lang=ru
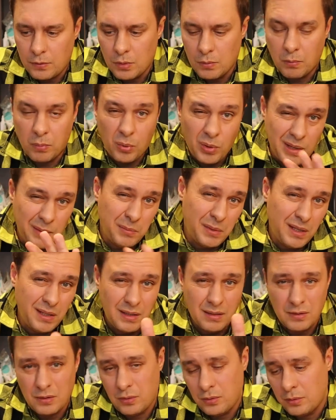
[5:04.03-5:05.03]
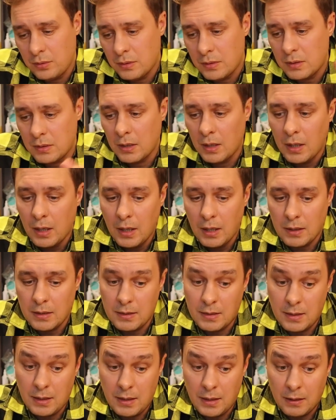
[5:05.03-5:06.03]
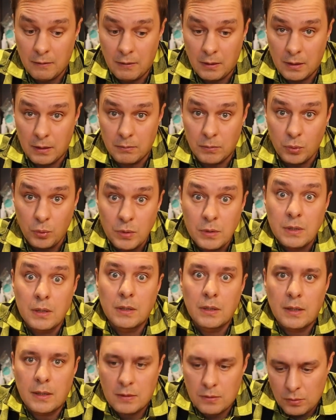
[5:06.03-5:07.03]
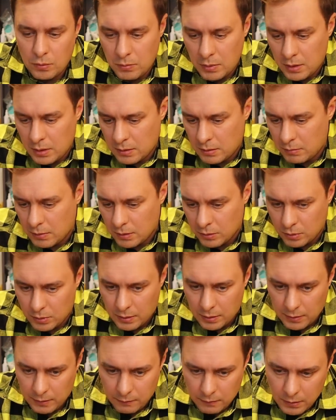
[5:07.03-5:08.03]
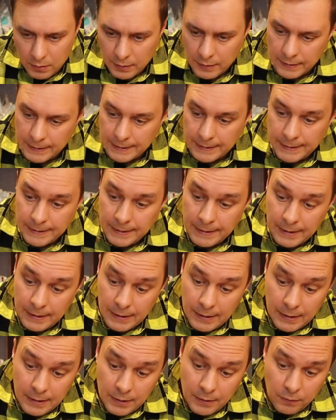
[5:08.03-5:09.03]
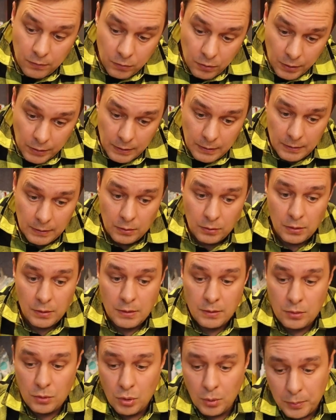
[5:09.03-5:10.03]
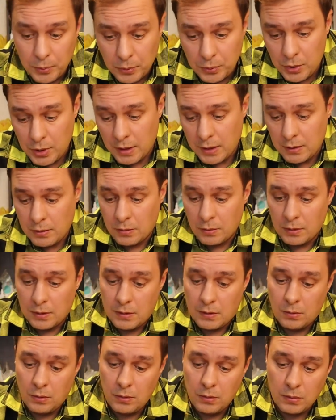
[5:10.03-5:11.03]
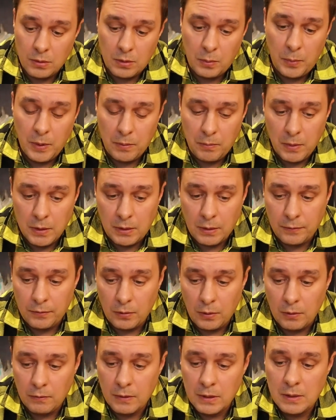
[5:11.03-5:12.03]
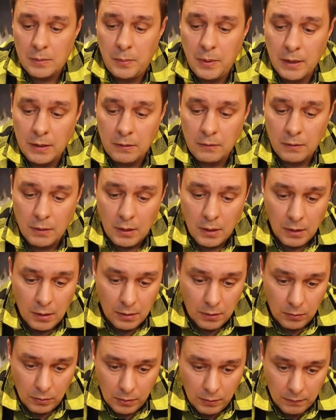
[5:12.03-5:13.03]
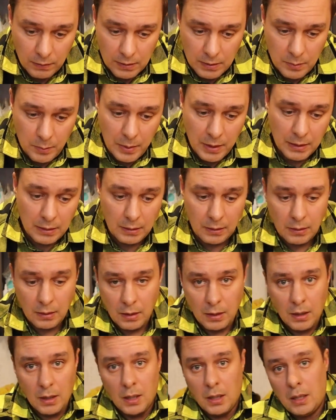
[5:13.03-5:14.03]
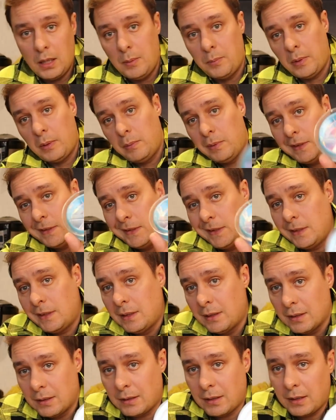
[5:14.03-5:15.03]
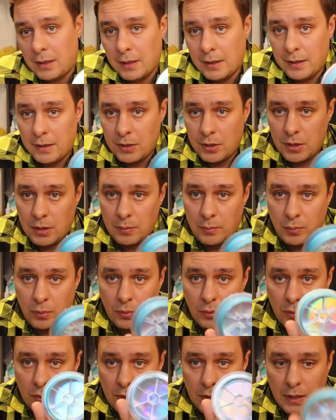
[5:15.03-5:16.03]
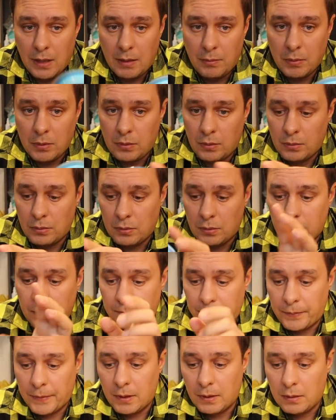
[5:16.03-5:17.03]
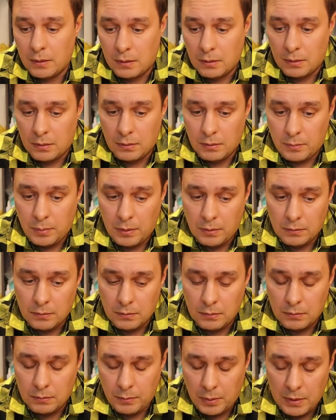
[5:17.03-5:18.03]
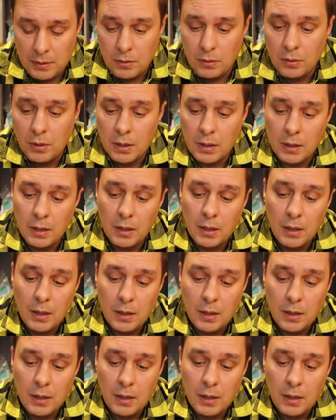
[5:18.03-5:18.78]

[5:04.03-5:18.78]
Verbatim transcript: все более-менее сходится с заявленным. Ну и цена, разумеется, меня устраивает. Вот, то есть, что получается у нас? 195 метров 0,25, 0,25, и приблизительно такая же по диаметру э, плетенка